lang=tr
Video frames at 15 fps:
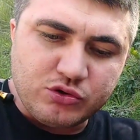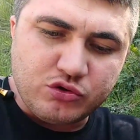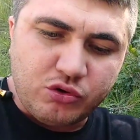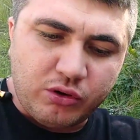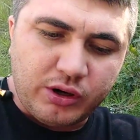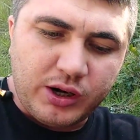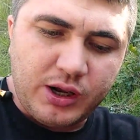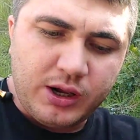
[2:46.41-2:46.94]

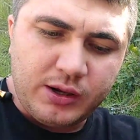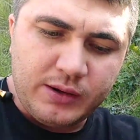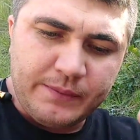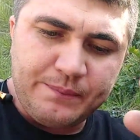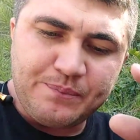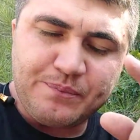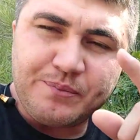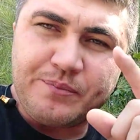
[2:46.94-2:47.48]
sonra
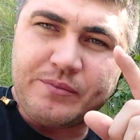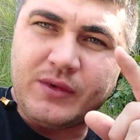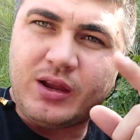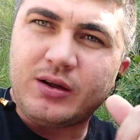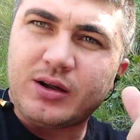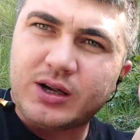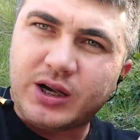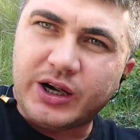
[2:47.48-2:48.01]

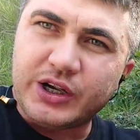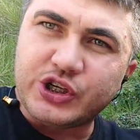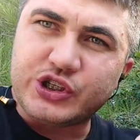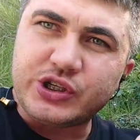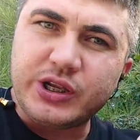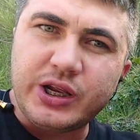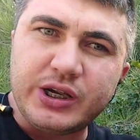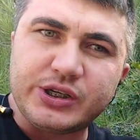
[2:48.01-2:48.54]

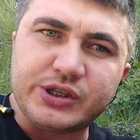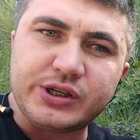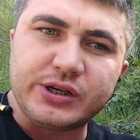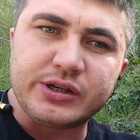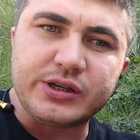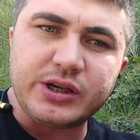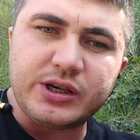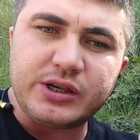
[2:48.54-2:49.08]
kayışı
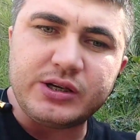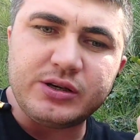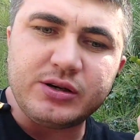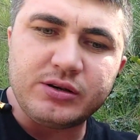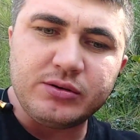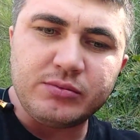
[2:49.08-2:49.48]
değiştirdik.